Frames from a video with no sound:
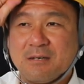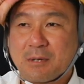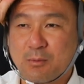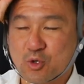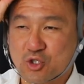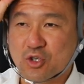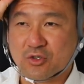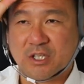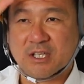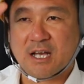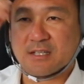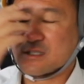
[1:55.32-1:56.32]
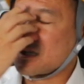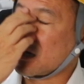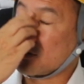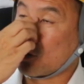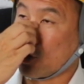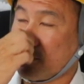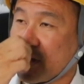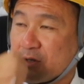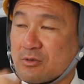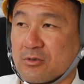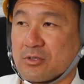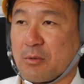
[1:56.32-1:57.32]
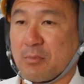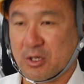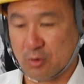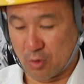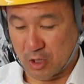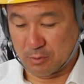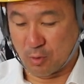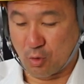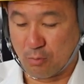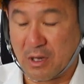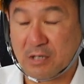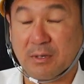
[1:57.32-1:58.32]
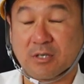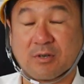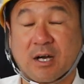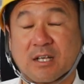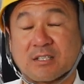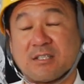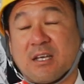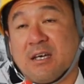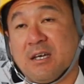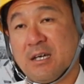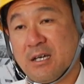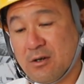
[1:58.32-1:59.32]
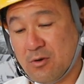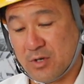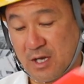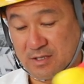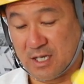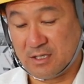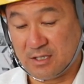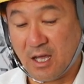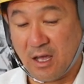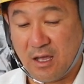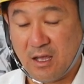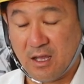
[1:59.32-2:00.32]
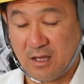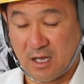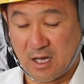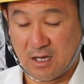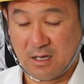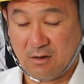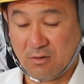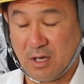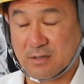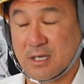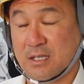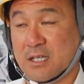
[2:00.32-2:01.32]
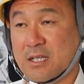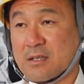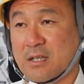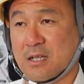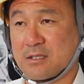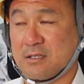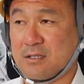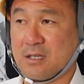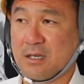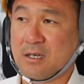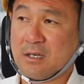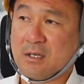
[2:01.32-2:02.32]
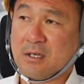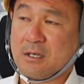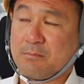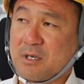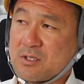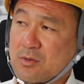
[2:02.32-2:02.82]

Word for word: あ、もちろんね何千頭もやってるんで、まあ、動画にもまるの話でお客さんにね変なお客さんに当たったって言って、ま